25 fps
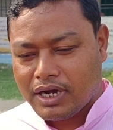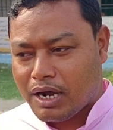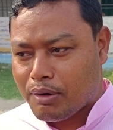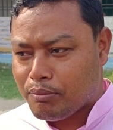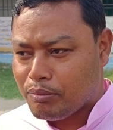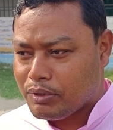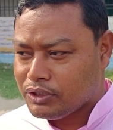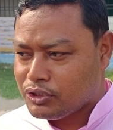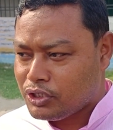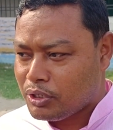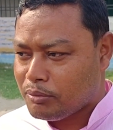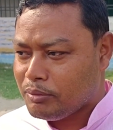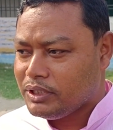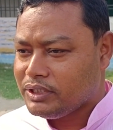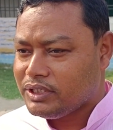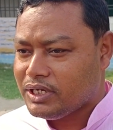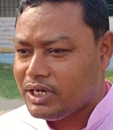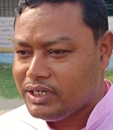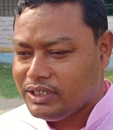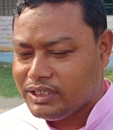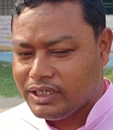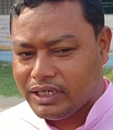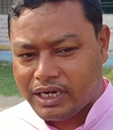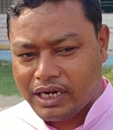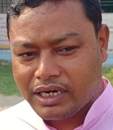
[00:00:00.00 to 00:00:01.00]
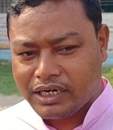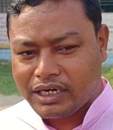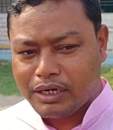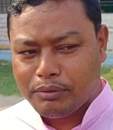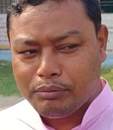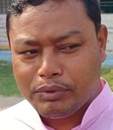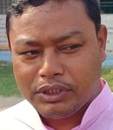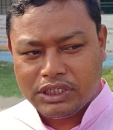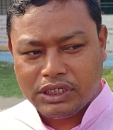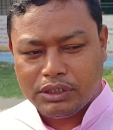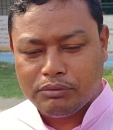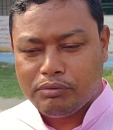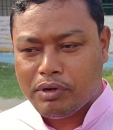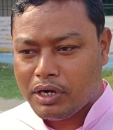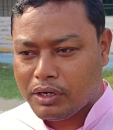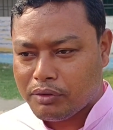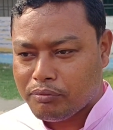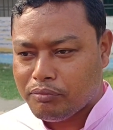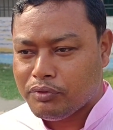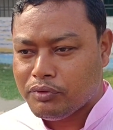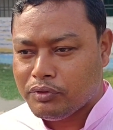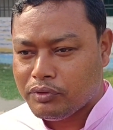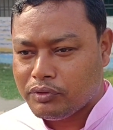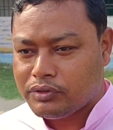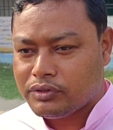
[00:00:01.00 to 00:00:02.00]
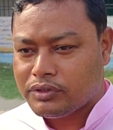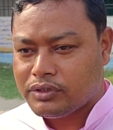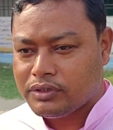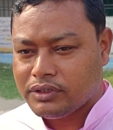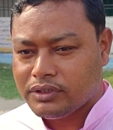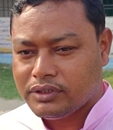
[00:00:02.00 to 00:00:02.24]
আমরা সবাই জানি এখানকার বেশিরভাগ ভোট